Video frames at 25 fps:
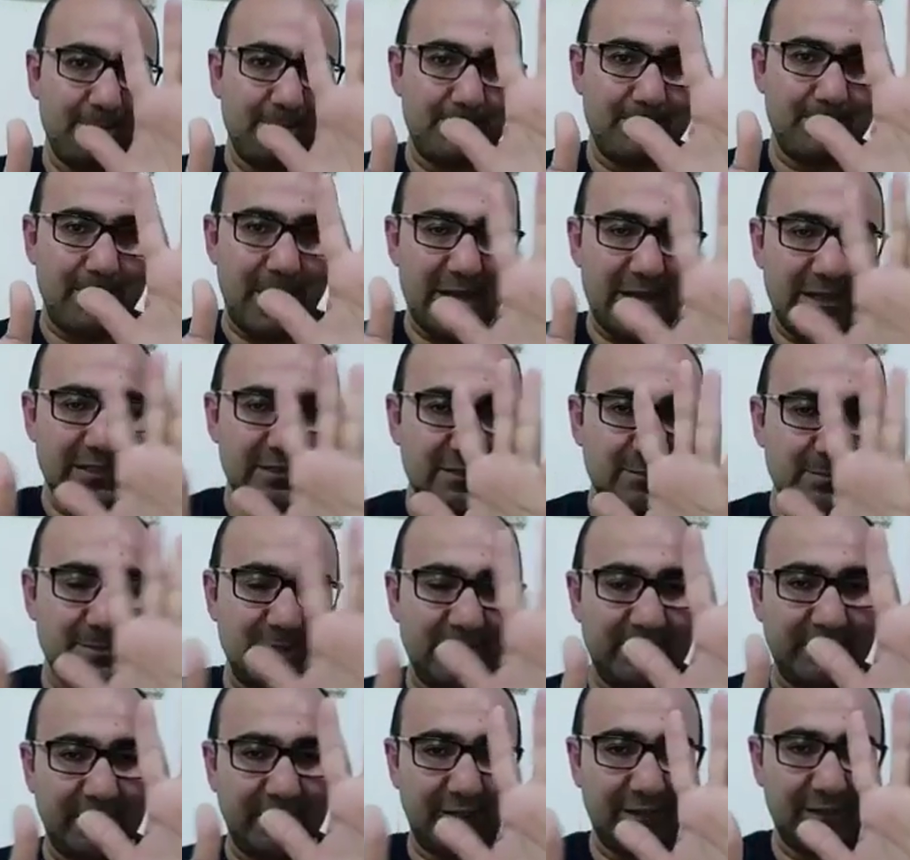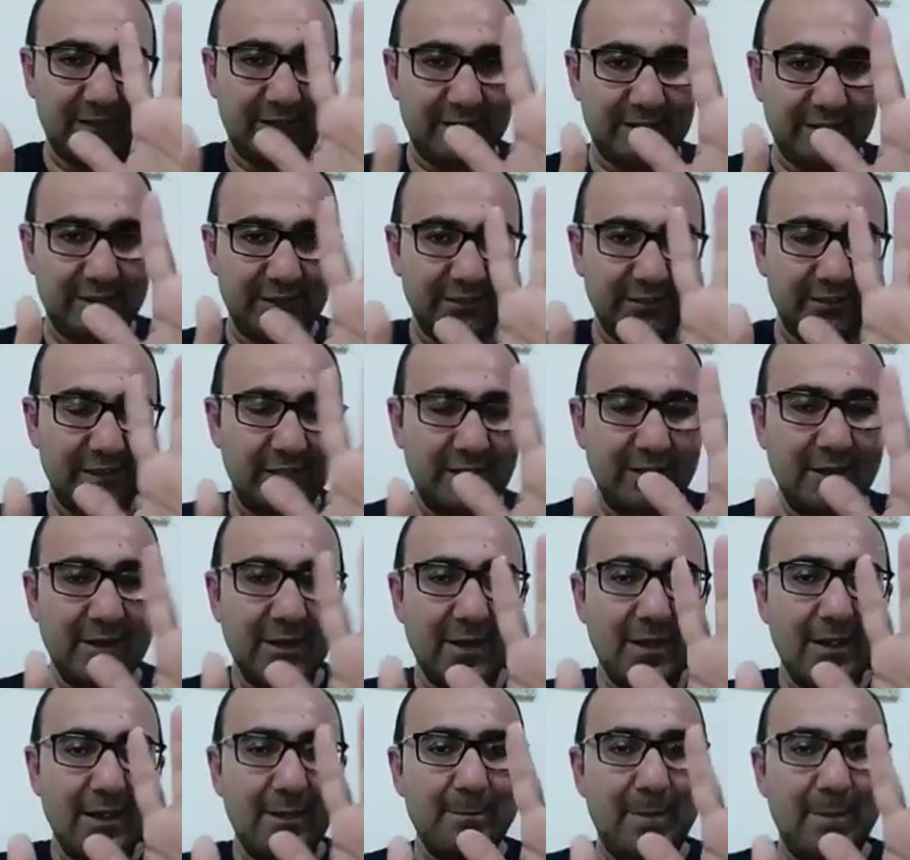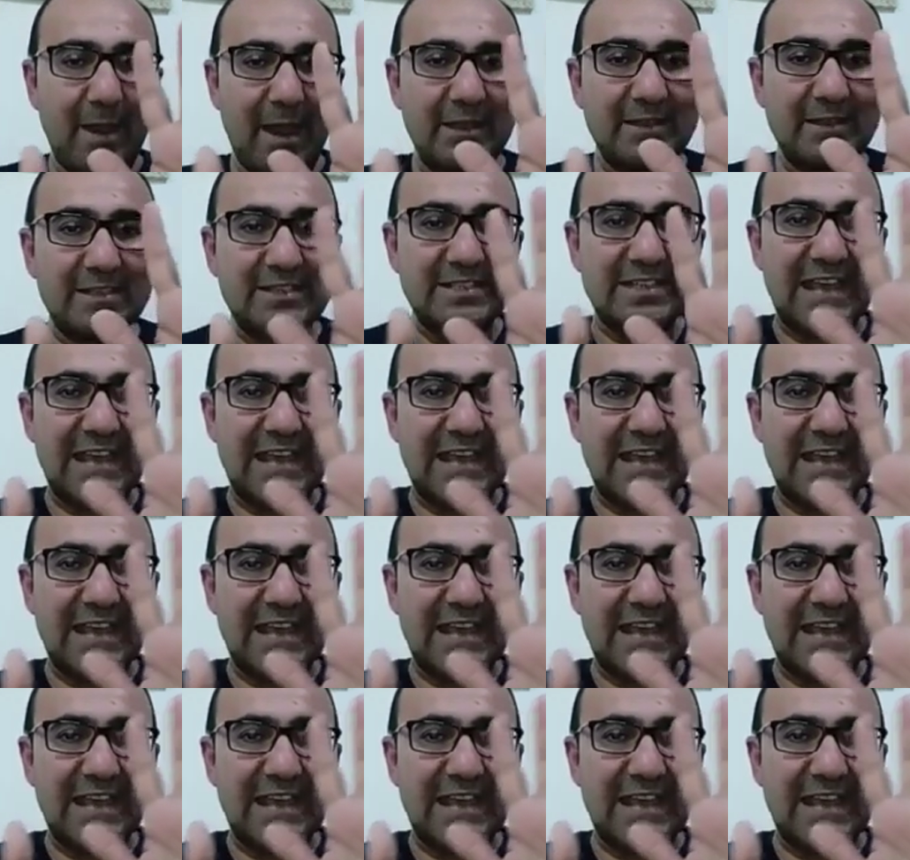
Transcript: 5, 1 arkadaşlar. Penç,